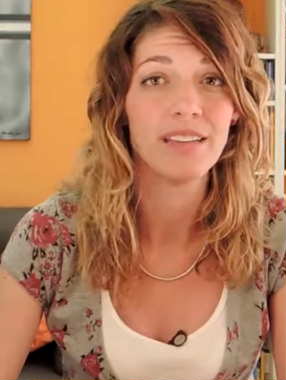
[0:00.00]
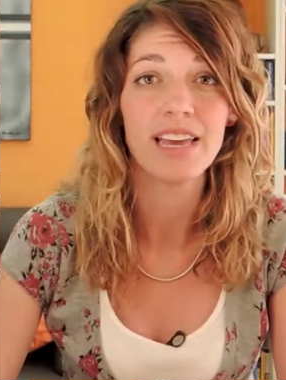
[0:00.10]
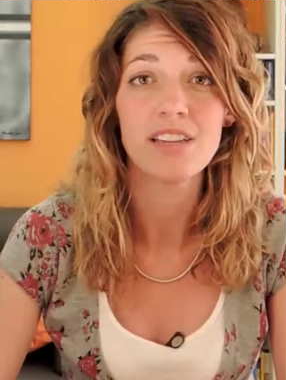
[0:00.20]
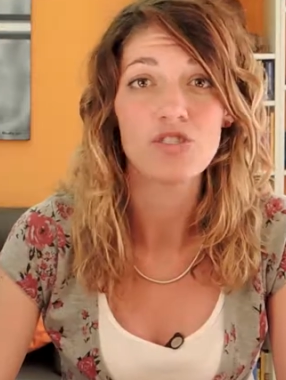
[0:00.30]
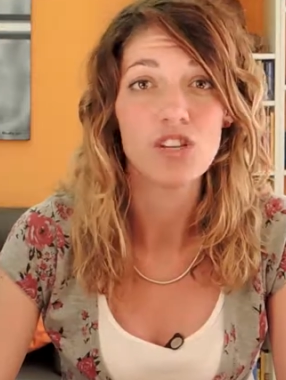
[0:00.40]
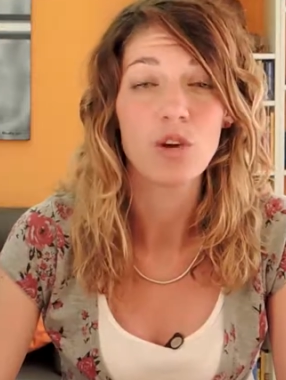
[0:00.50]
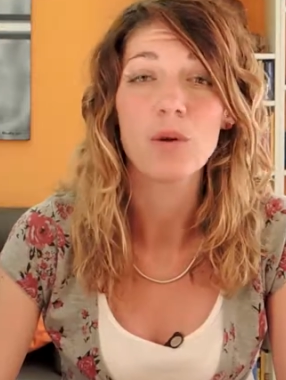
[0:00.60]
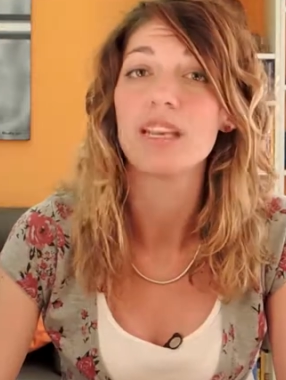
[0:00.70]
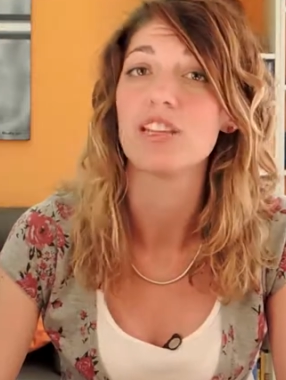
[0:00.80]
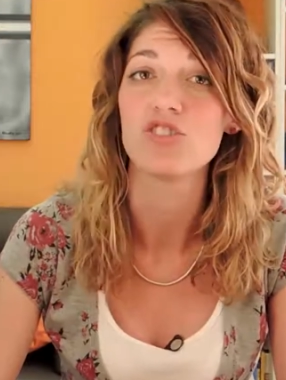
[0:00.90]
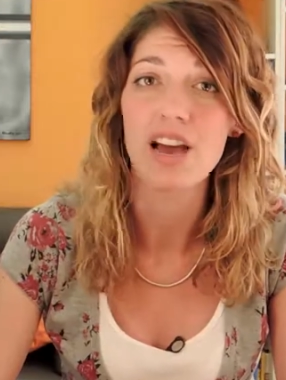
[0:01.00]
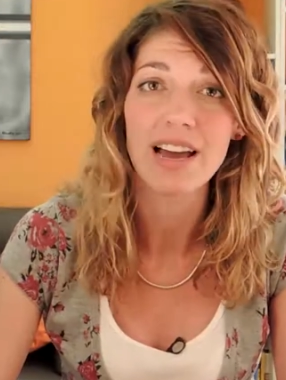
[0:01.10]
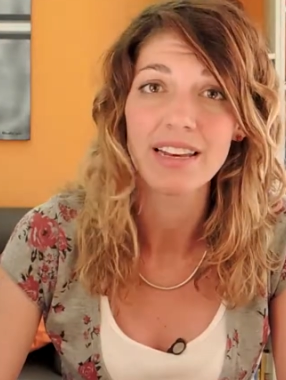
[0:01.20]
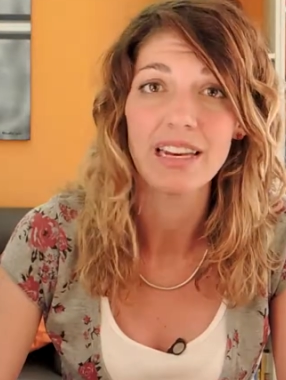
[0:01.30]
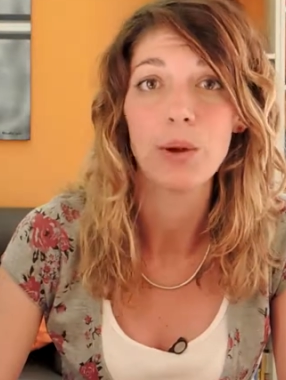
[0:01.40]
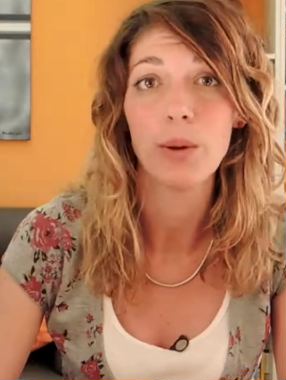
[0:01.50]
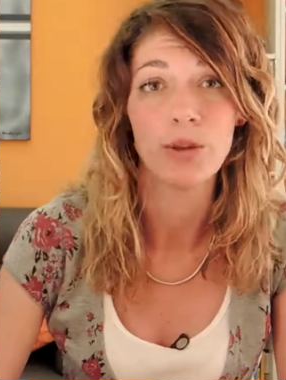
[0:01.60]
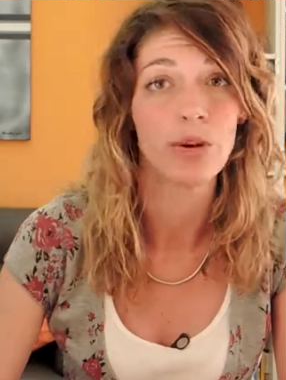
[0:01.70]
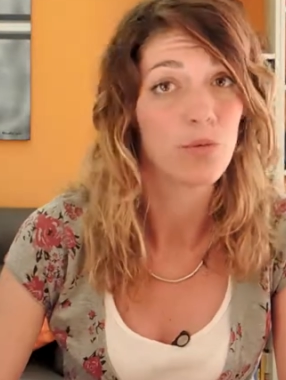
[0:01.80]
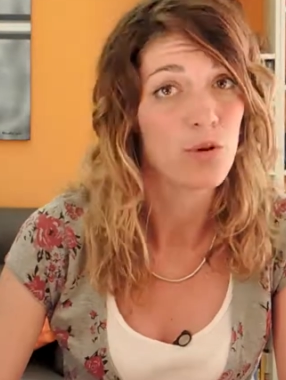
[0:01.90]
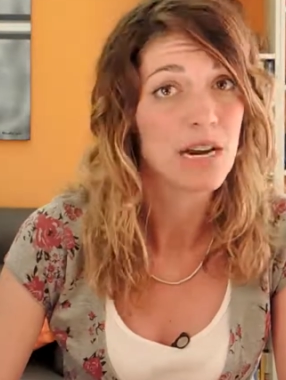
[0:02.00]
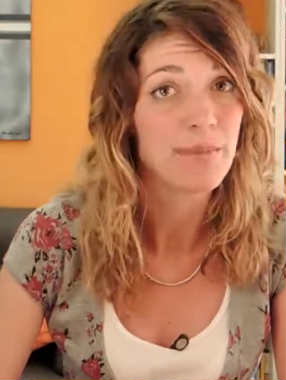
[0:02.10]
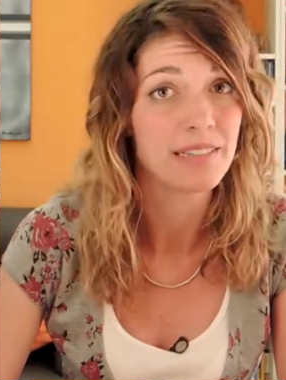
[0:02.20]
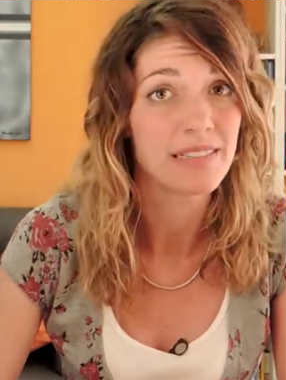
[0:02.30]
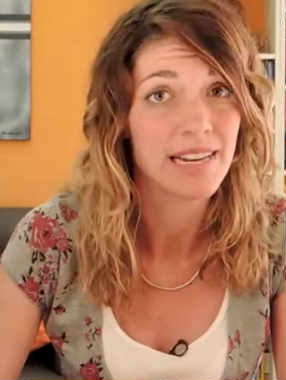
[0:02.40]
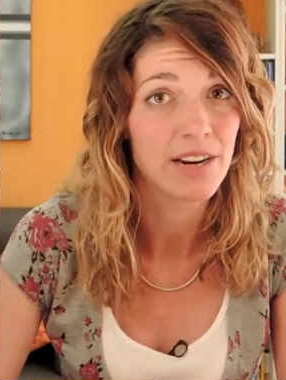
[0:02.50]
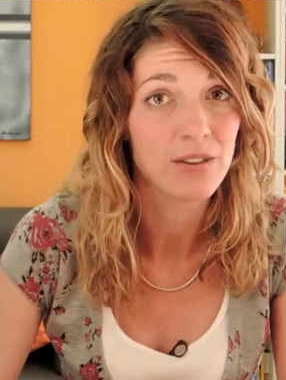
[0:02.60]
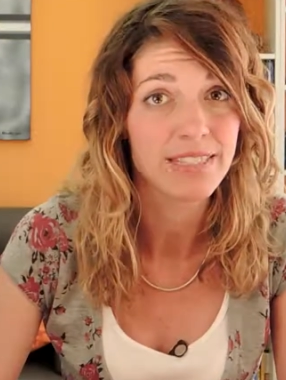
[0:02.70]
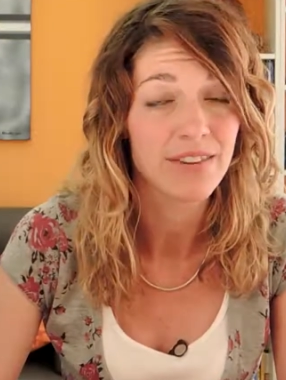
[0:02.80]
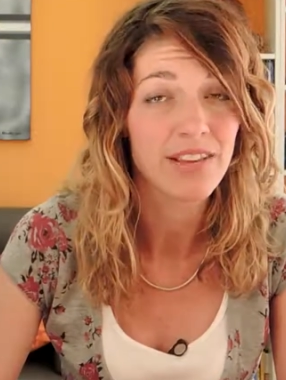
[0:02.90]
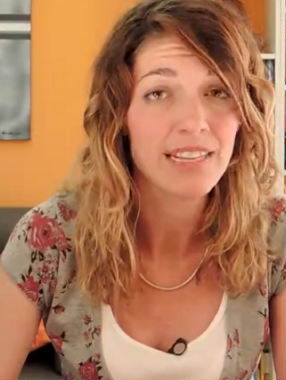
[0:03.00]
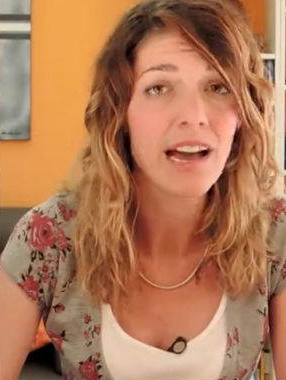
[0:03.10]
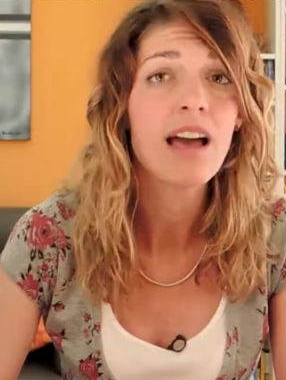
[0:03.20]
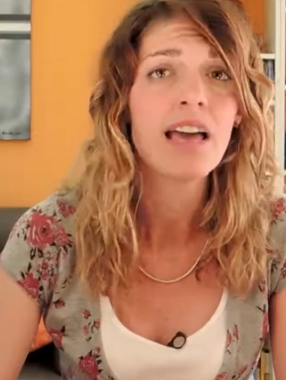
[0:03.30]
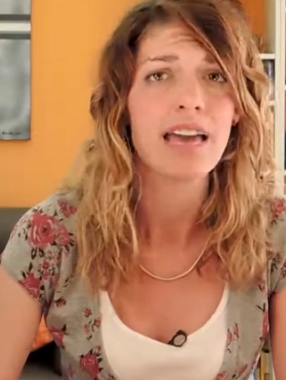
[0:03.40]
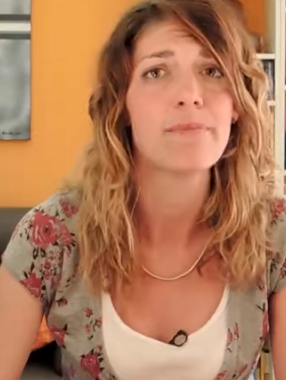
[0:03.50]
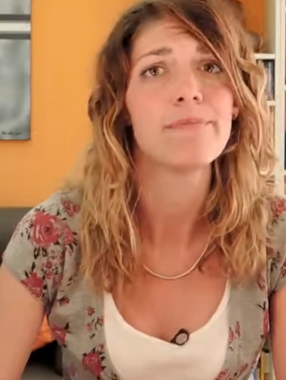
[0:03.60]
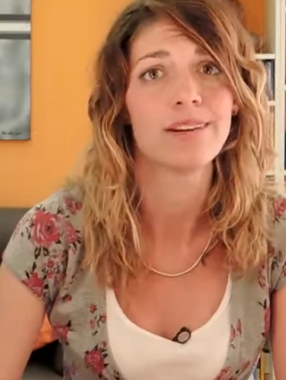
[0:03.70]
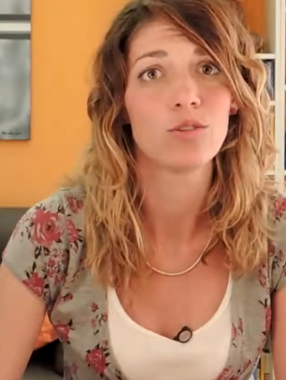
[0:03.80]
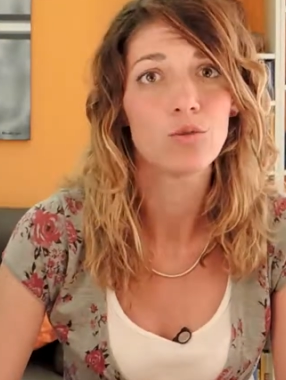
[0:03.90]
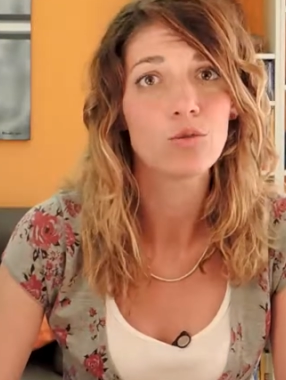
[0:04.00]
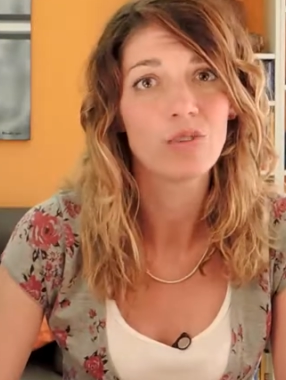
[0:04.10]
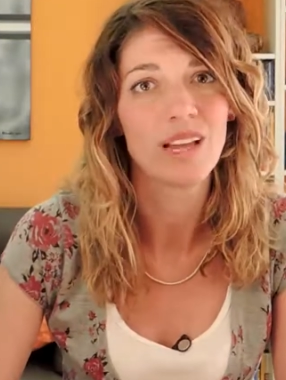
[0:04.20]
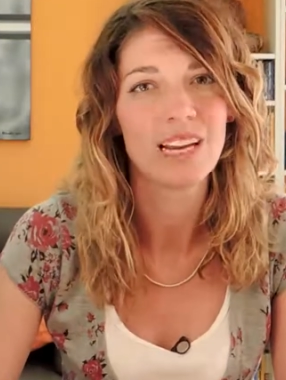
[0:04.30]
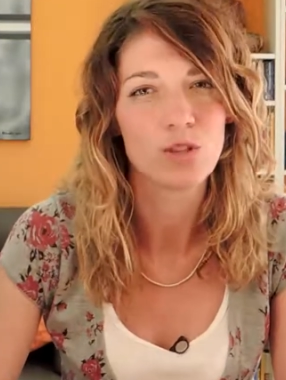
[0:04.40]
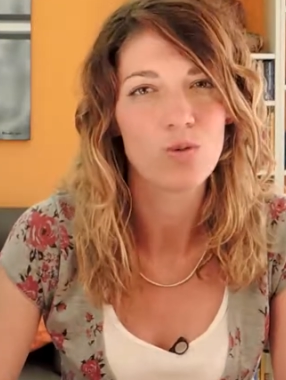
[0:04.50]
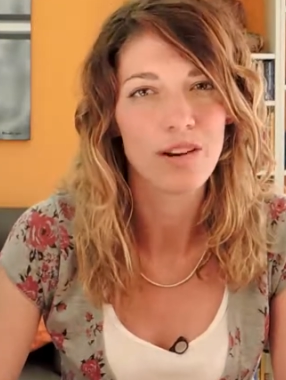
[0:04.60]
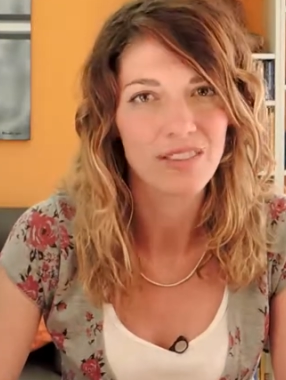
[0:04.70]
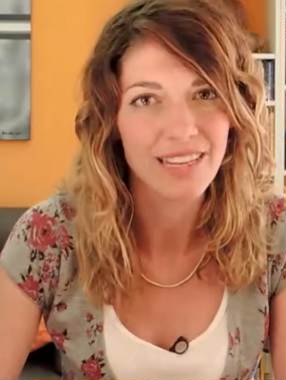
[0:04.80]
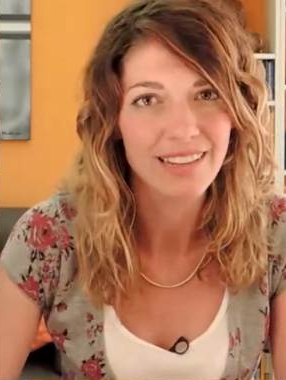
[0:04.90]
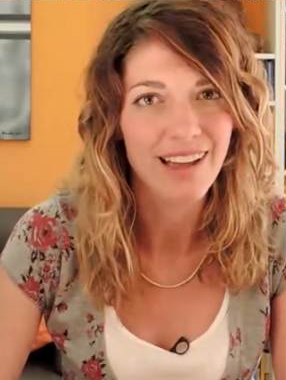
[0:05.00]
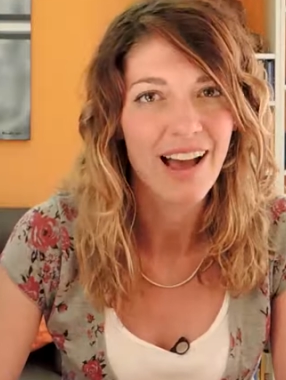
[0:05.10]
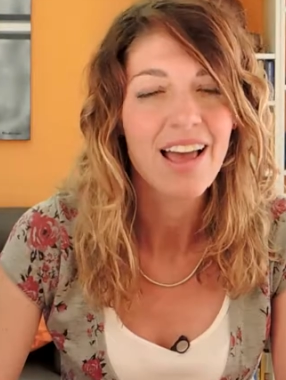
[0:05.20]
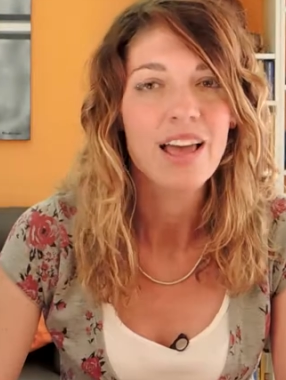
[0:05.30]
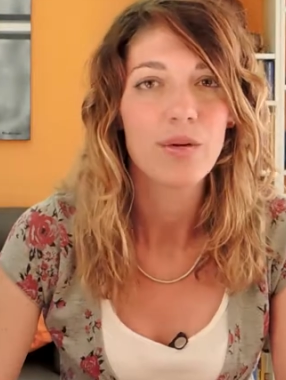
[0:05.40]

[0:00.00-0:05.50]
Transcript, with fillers: 10-15 anni, quindi una buona parte della nostra vita e per tutta la sua vita.